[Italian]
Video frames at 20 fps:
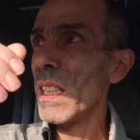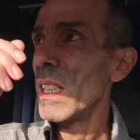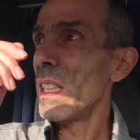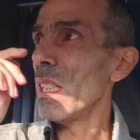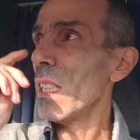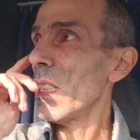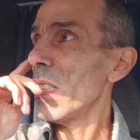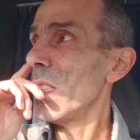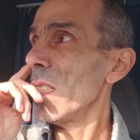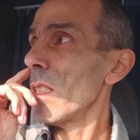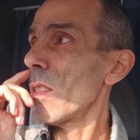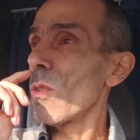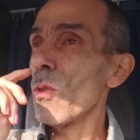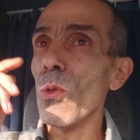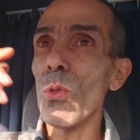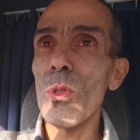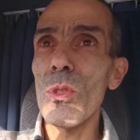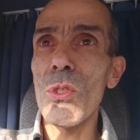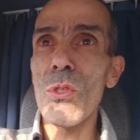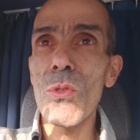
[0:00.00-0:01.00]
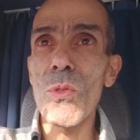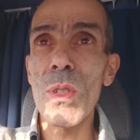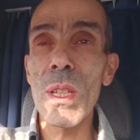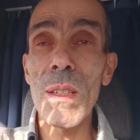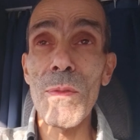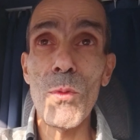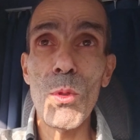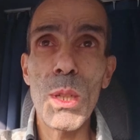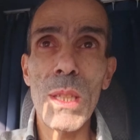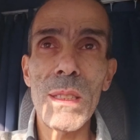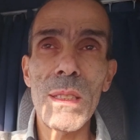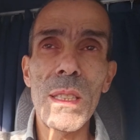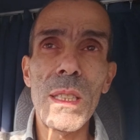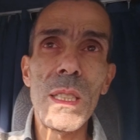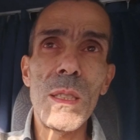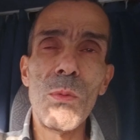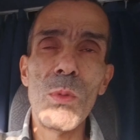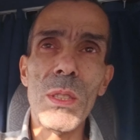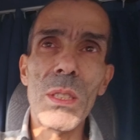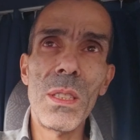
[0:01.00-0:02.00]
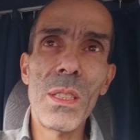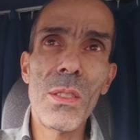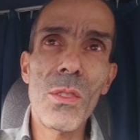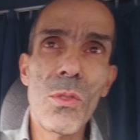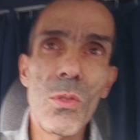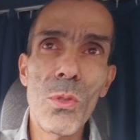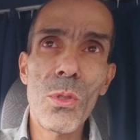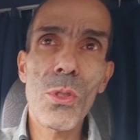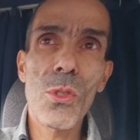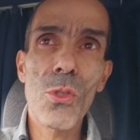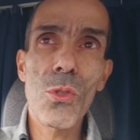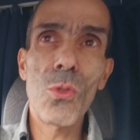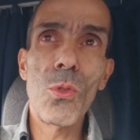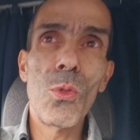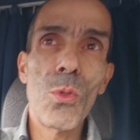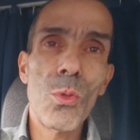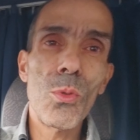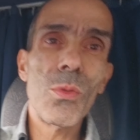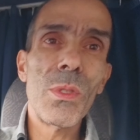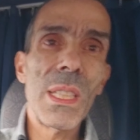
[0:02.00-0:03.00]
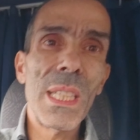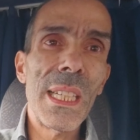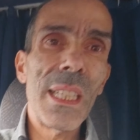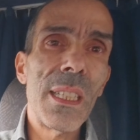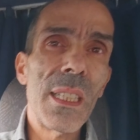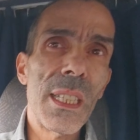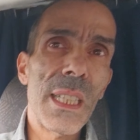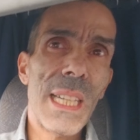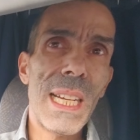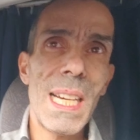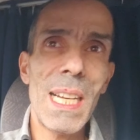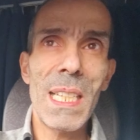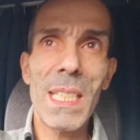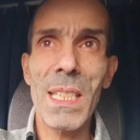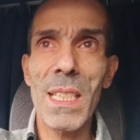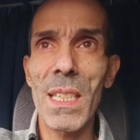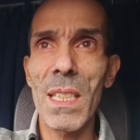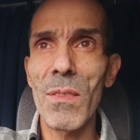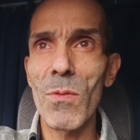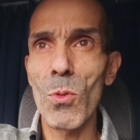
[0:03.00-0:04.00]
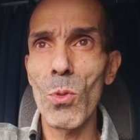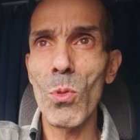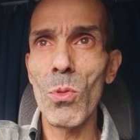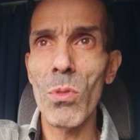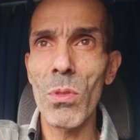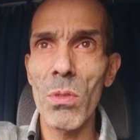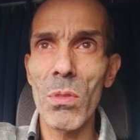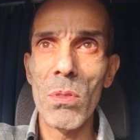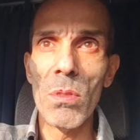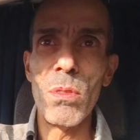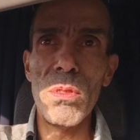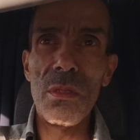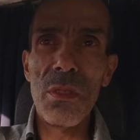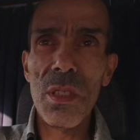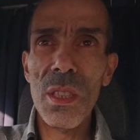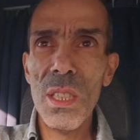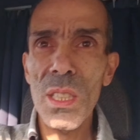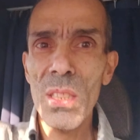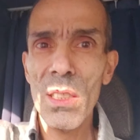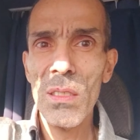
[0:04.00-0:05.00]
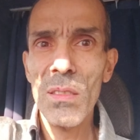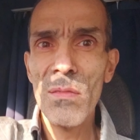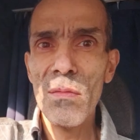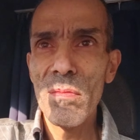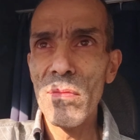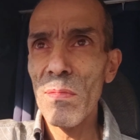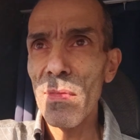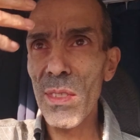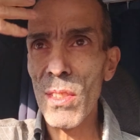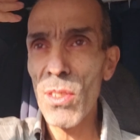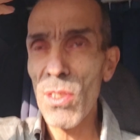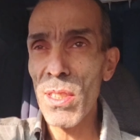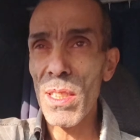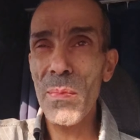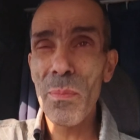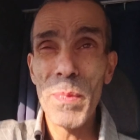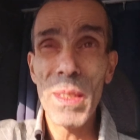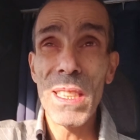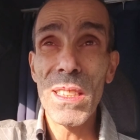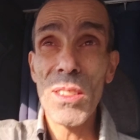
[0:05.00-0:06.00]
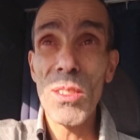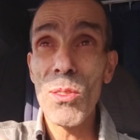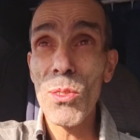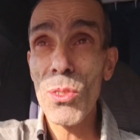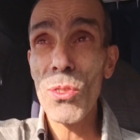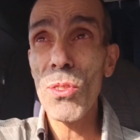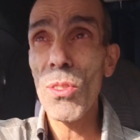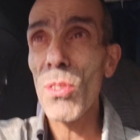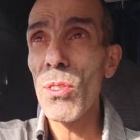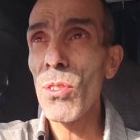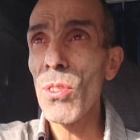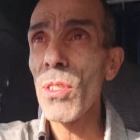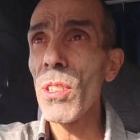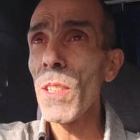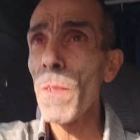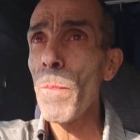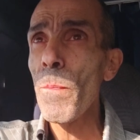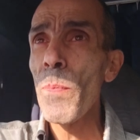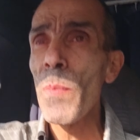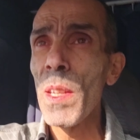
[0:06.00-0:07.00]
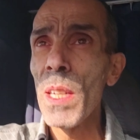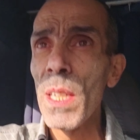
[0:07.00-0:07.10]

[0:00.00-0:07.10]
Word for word: eh, discorso lavorativo e discorso routine, casa, lavoro, non so se metto questo coso o no,